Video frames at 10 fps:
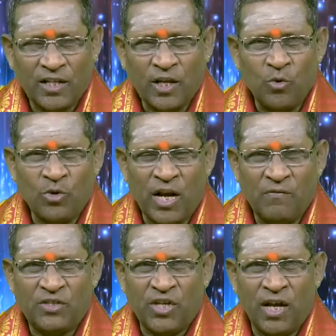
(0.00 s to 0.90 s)
శతయోజన
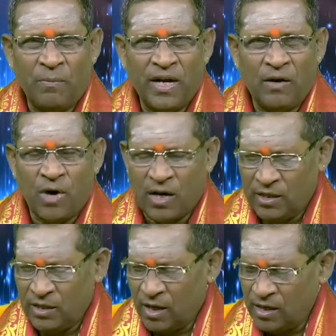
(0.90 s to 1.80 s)
విస్తీర్ణమైన
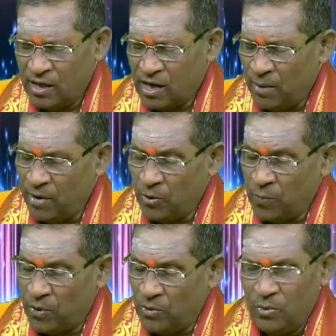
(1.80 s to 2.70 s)
వారధి దాటి
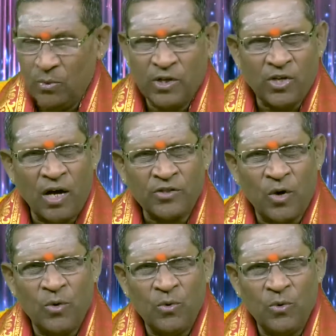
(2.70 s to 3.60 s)
కామరూపులు
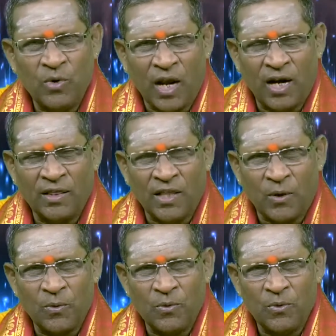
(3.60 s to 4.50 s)
నిశాచరులు
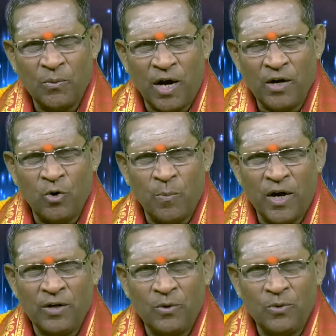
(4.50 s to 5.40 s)
నరహంతకులు
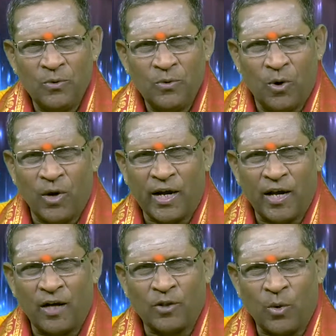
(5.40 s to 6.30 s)
మాయోపాయులు ఘోర
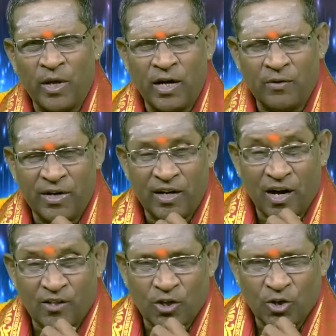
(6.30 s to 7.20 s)
కిరాతకులైనటువంటి
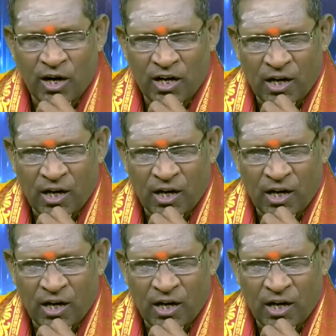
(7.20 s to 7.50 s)
రాక్షసుల